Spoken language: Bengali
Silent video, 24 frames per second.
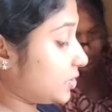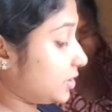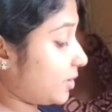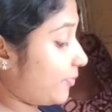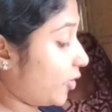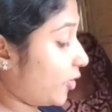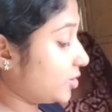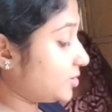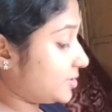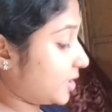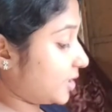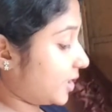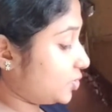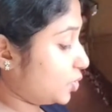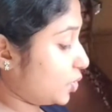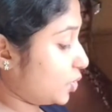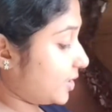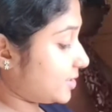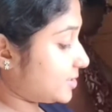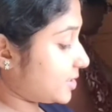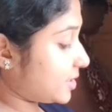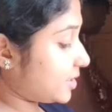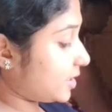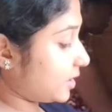ছিলাম একা
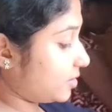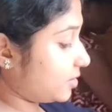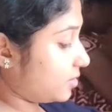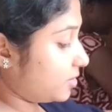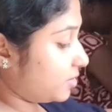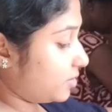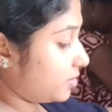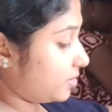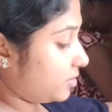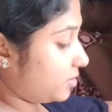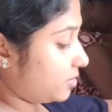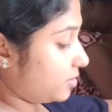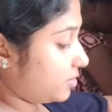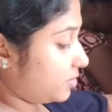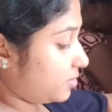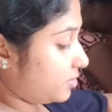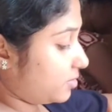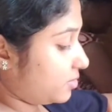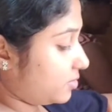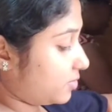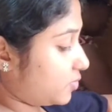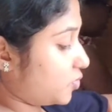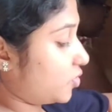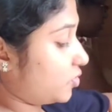একাই রান্না করে খেতাম
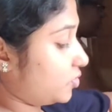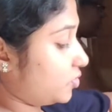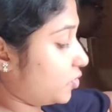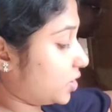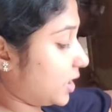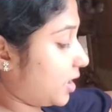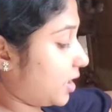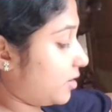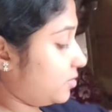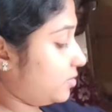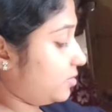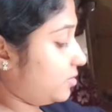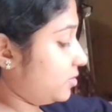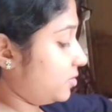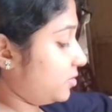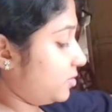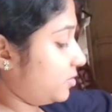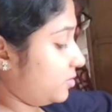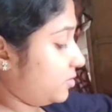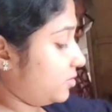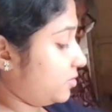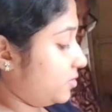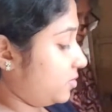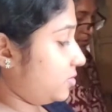তো যাই হোক
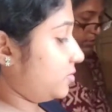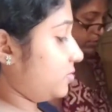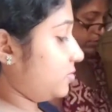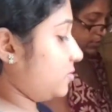এখন ওদেরকেও